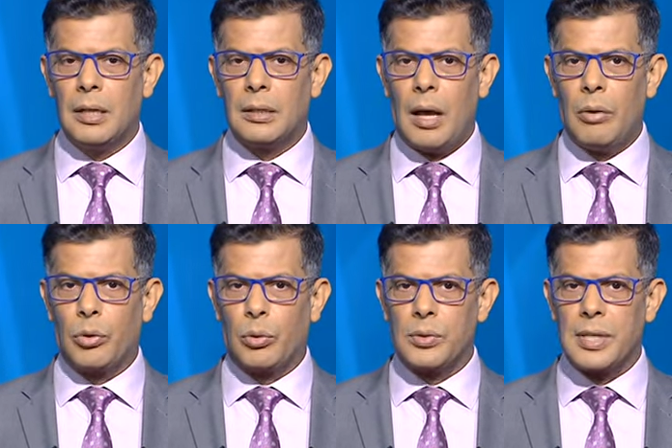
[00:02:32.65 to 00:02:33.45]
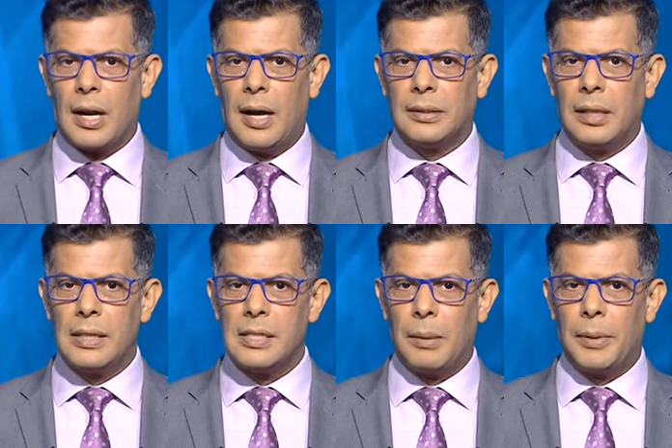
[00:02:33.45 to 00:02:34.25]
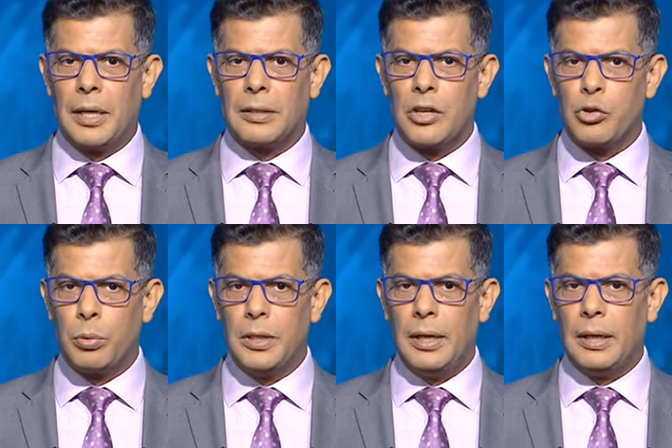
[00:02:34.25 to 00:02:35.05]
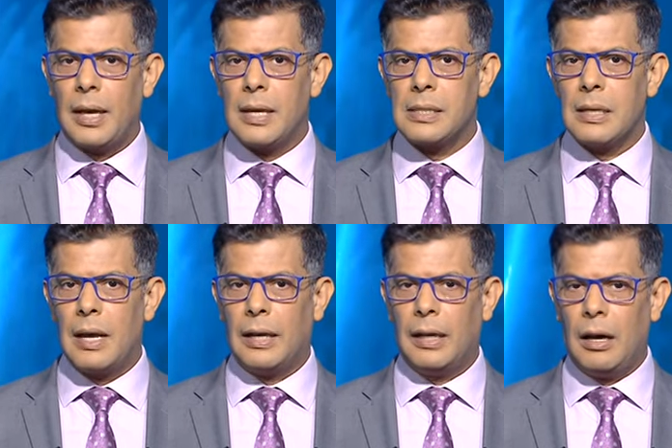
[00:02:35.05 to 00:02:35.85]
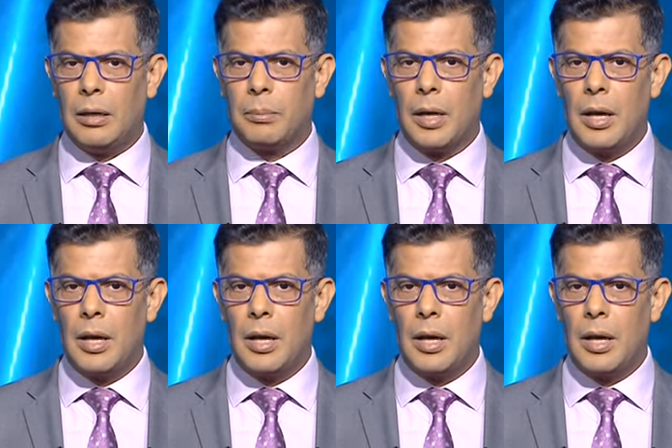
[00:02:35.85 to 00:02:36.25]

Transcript: تحظر صراحة استعمال التجويع كسلاح حرب